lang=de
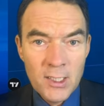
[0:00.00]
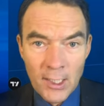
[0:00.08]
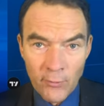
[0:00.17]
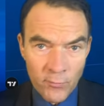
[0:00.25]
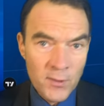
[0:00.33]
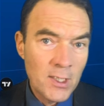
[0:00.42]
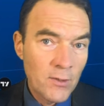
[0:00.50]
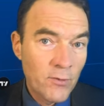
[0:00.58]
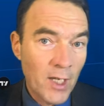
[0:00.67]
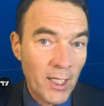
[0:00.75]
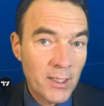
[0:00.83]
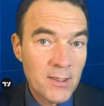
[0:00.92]

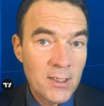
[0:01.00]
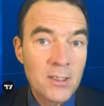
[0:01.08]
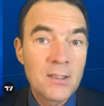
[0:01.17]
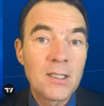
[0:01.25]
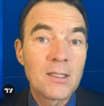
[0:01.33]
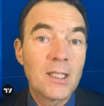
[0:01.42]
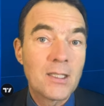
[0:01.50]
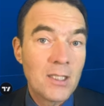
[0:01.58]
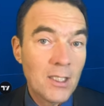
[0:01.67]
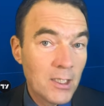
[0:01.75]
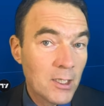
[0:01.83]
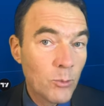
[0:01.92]
defensive Aktien
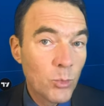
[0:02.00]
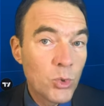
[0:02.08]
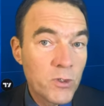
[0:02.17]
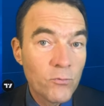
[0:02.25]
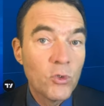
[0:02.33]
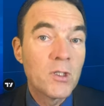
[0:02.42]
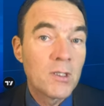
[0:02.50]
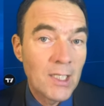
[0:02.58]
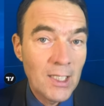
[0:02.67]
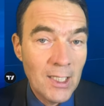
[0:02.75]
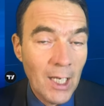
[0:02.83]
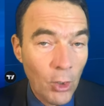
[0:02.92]
tatsächlich im Plus wurden
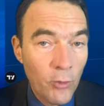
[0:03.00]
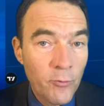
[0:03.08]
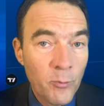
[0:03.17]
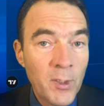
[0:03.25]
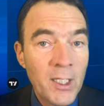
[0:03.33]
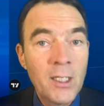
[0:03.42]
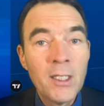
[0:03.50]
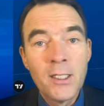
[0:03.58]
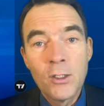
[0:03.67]
gekauft mehr